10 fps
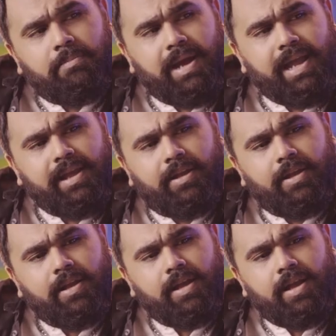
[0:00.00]
भाई
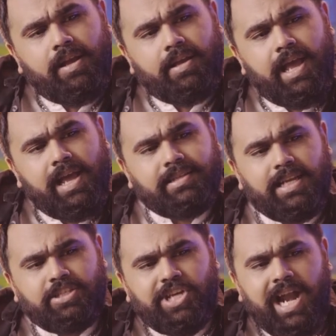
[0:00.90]
क्या ऐसा
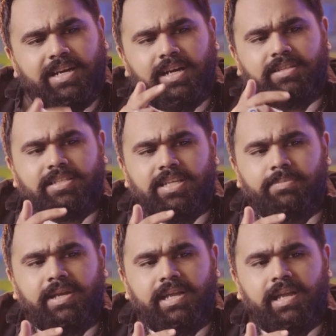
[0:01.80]
चैट करते
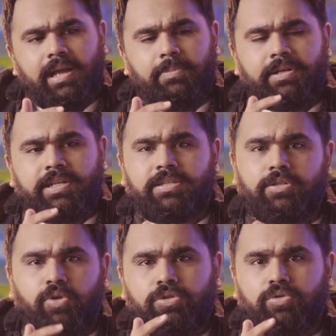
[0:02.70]
समय अपन किसी
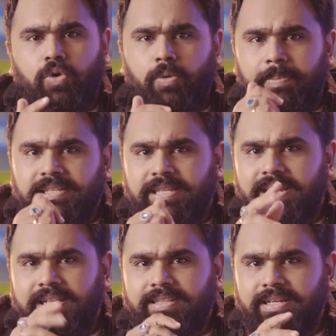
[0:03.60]
दोस्त को पैसा
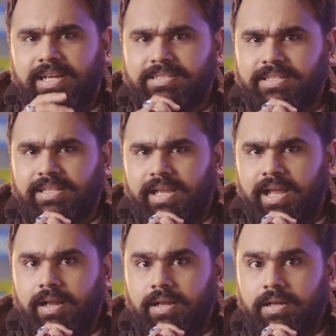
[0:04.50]
लेन देन कर सकते क्या
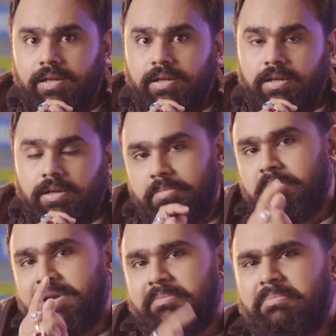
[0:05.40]
मैं
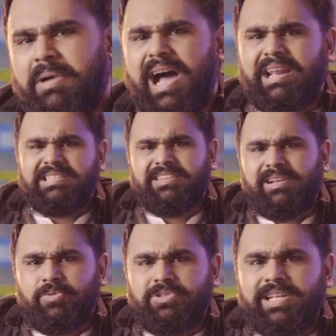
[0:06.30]
बोला भारी
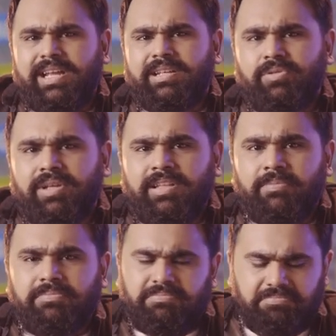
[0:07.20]
सवाल पूछ लिया रे तो एकदम
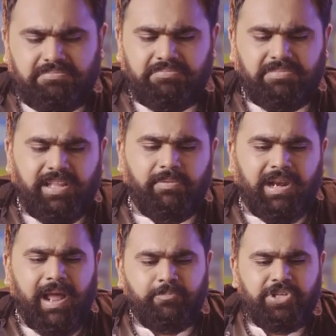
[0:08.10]
मतलब
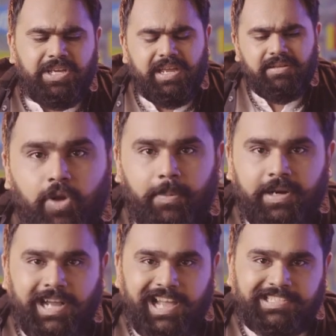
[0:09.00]
रापचिक है तो
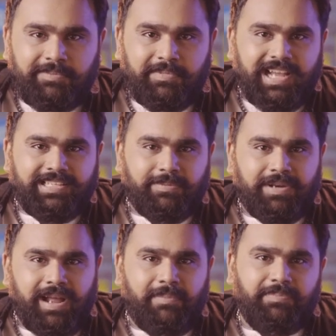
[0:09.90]
अपन खासम खास
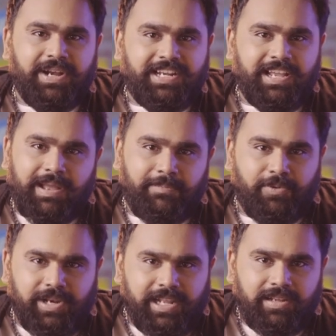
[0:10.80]
अपना पेटीएम ऐप
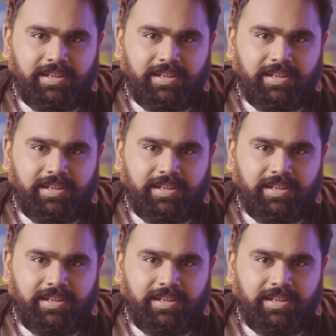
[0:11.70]
खोले